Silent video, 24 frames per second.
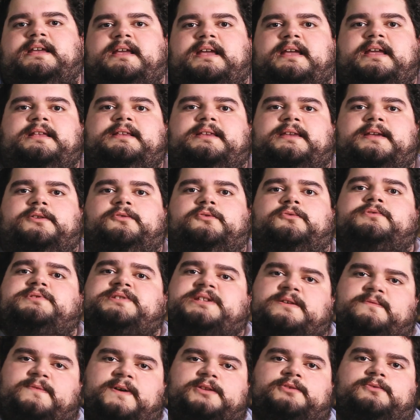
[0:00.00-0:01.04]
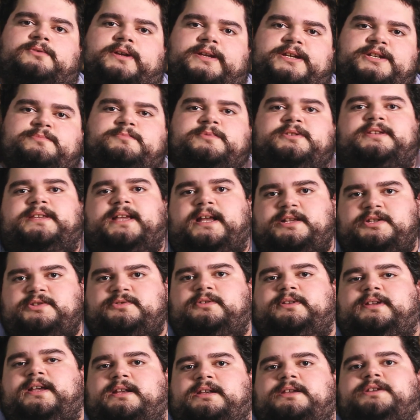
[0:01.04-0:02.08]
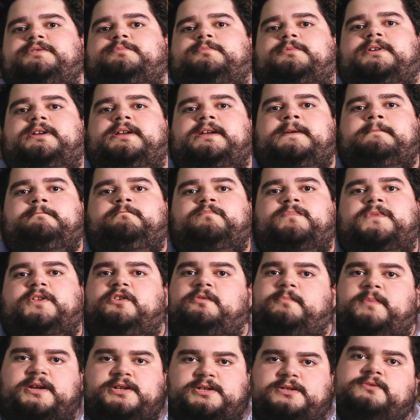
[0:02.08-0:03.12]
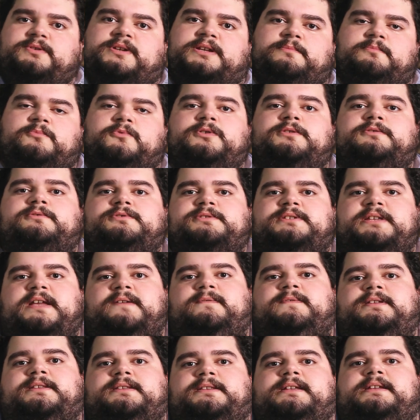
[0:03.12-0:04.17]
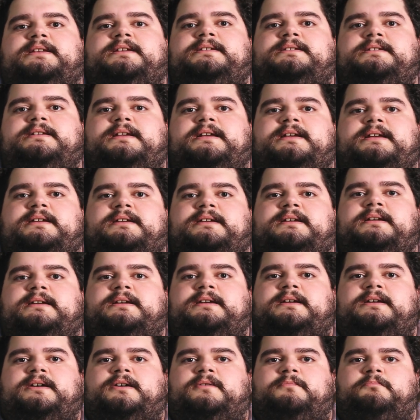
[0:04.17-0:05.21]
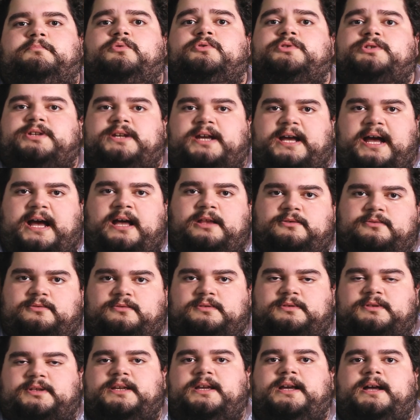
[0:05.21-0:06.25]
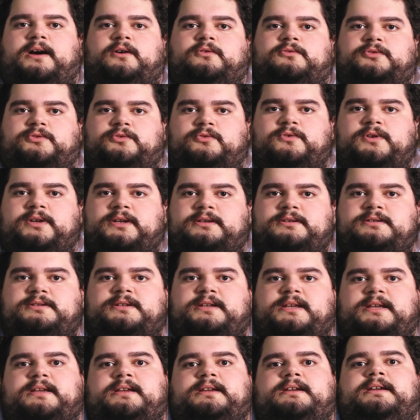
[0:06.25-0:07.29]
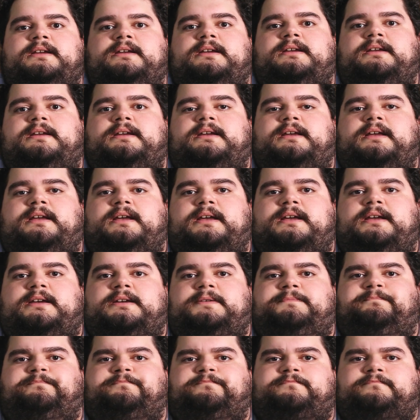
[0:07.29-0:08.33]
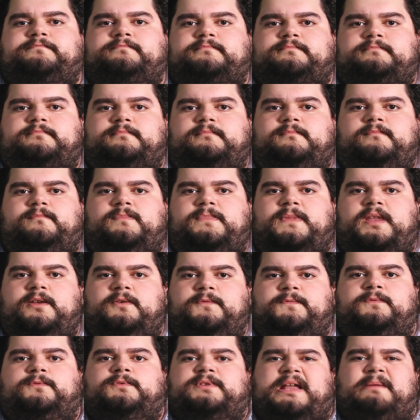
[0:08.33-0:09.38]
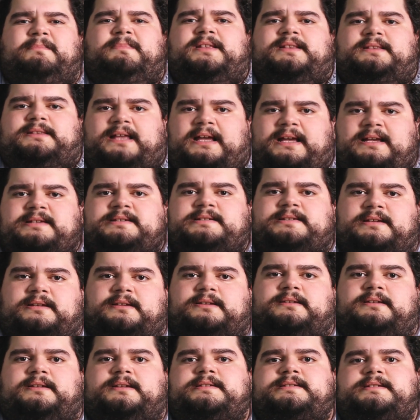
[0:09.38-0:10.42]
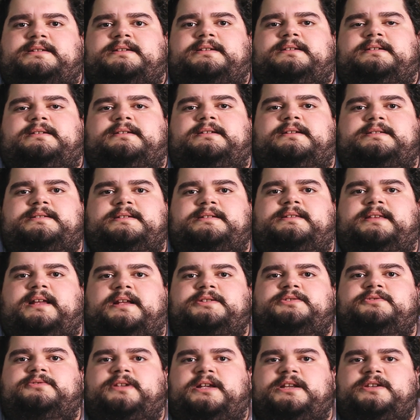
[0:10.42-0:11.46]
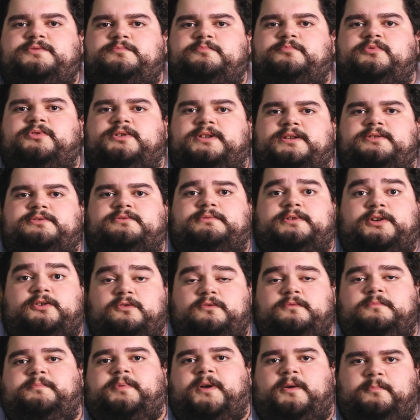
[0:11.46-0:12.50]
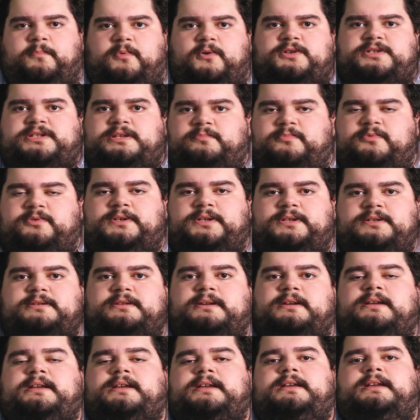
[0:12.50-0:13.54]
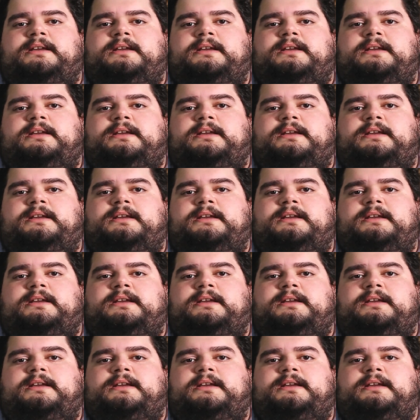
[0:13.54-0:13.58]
entre conservadorismo e tradicionalismo. Eu imagino que muitos devem ter é, buscado né, autores que é, fundamentassem esse, esse tradicionalismo político, né, como proposta política.